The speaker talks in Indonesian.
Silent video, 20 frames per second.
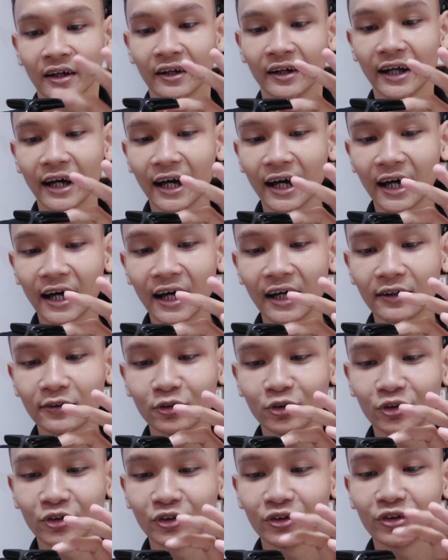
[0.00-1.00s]
dan
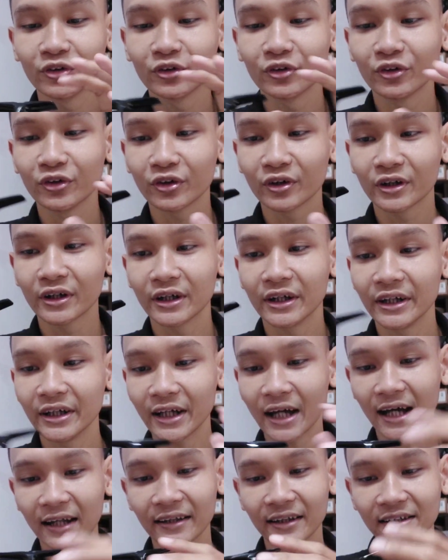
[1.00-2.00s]
untuk di
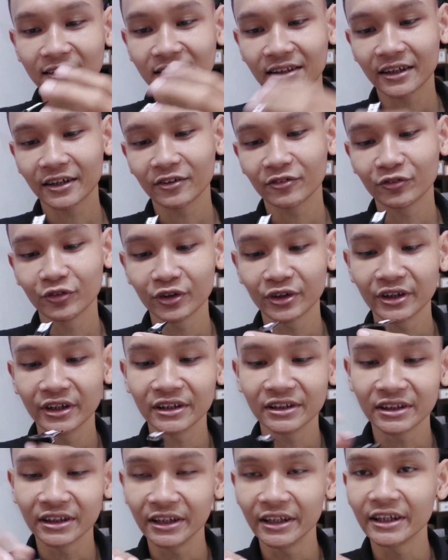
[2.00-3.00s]
atas real foodnya
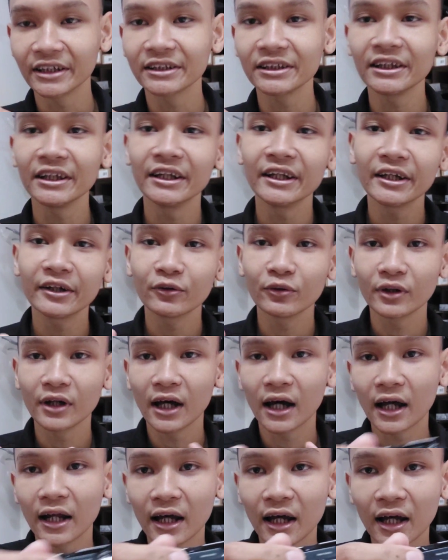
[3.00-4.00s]
sendiri sih ini
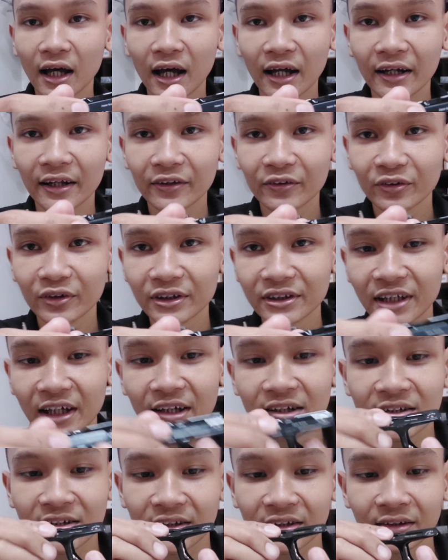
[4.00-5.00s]
udah ada
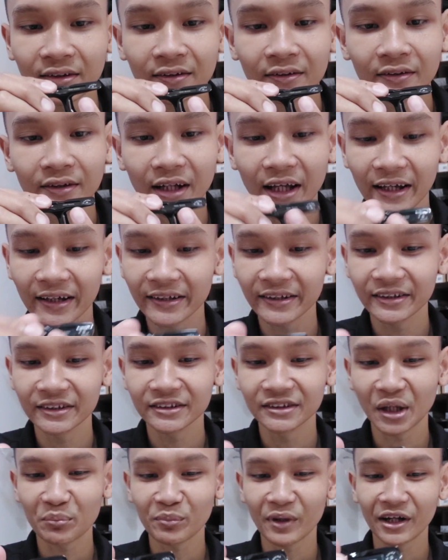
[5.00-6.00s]
tulisan dari
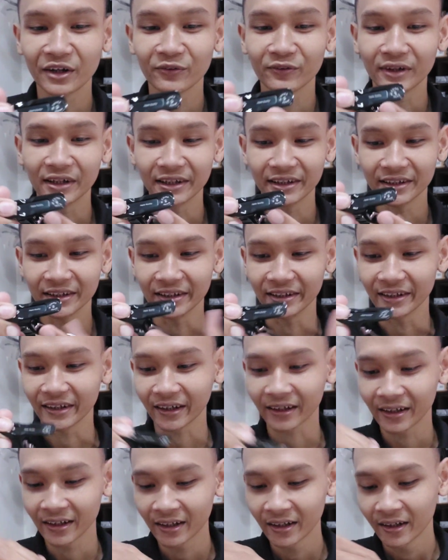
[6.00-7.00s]
Japan Quality
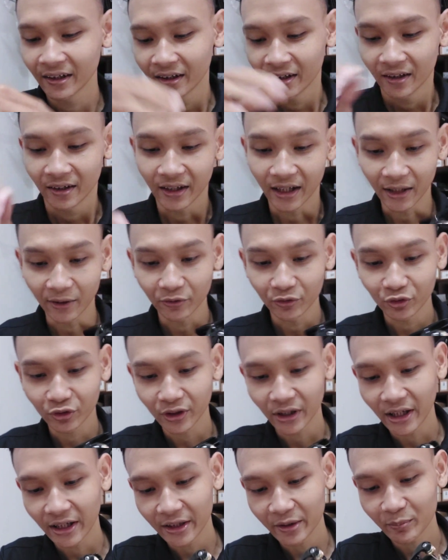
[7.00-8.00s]
nah
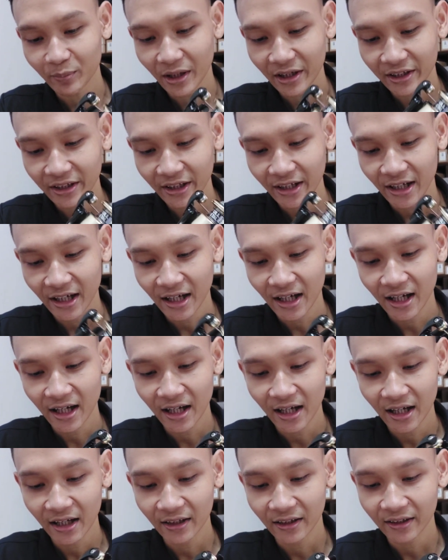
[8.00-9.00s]
untuk dari
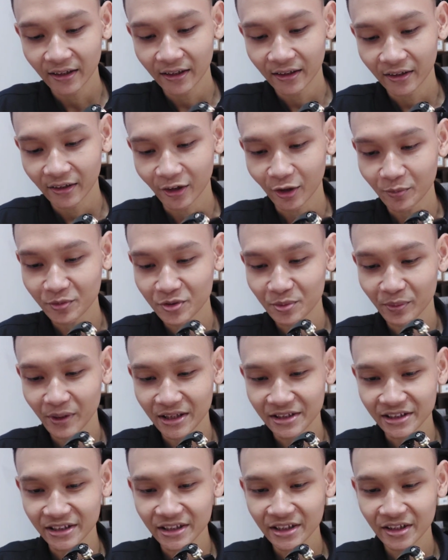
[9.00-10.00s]
bagian knob
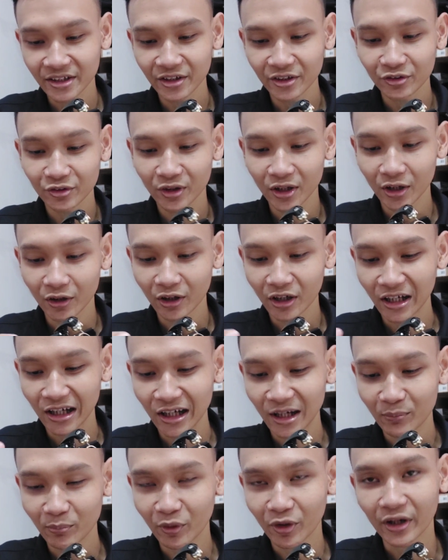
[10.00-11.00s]
sebelah sini ini juga udah
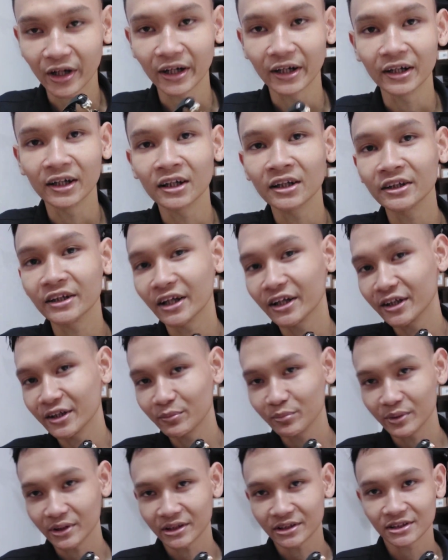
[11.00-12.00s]
power handle jadi
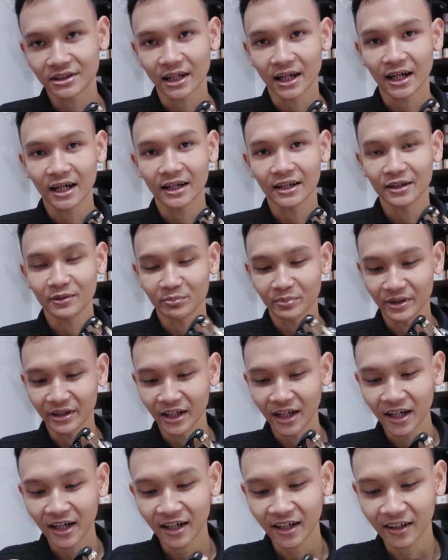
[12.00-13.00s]
bisa
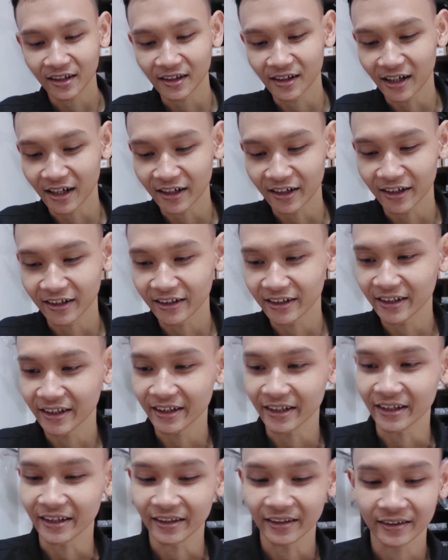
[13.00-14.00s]
dipindah ke kanan
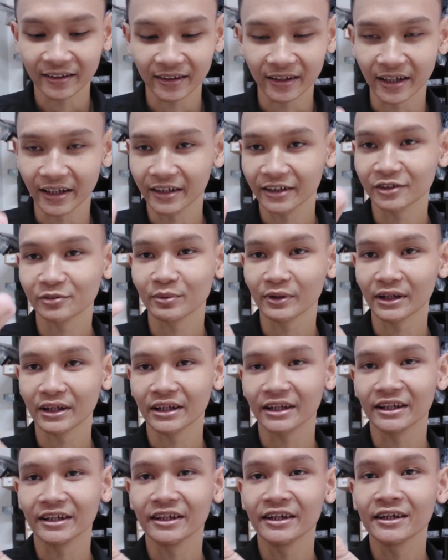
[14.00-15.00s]
kiri nah ini seperti
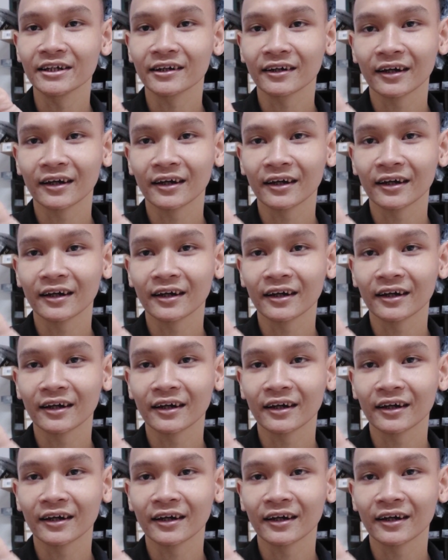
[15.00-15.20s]
ini